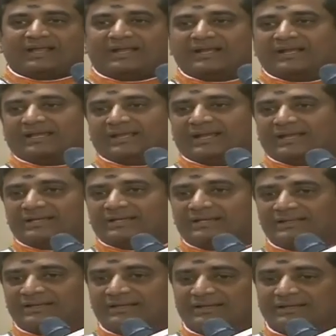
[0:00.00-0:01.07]
ஏன்னா எனக்கு
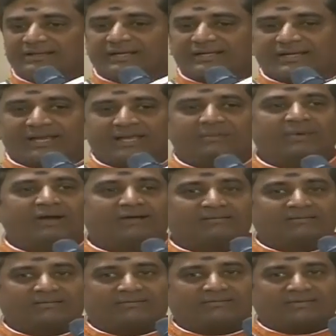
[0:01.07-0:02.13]
அந்த
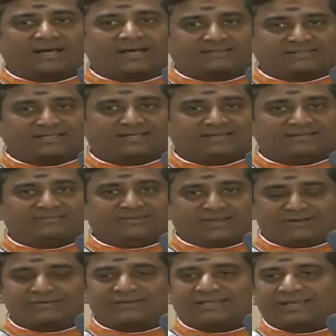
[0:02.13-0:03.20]
கட்டாயமாக வார்த்தை
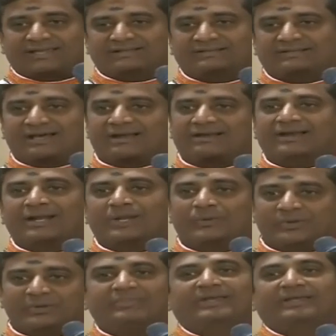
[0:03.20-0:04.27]
வேணும்னு கேட்குறதுக்கு காரணம் எனக்கு
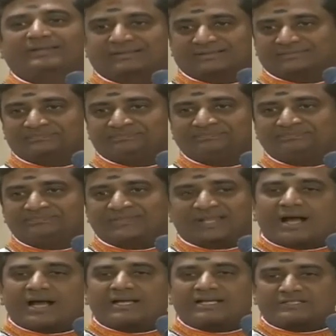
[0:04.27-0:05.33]
உரிமை இருக்குது
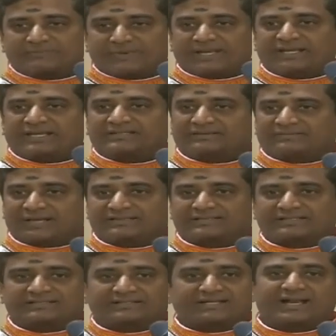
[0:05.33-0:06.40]
காங்கிரஸ் பேர் இயக்கத்தை
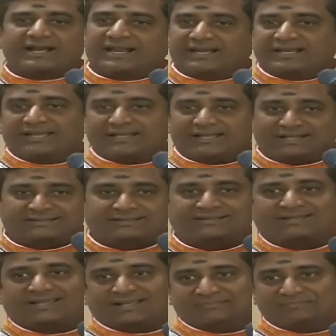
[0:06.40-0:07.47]
வளர்த்துறதுக்கு நான் நிறைய
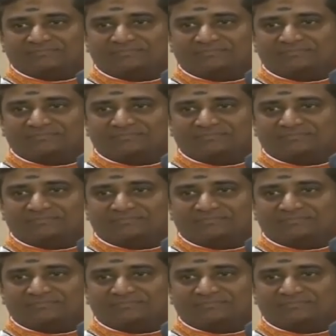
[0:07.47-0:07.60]
இழந்திருக்கேன்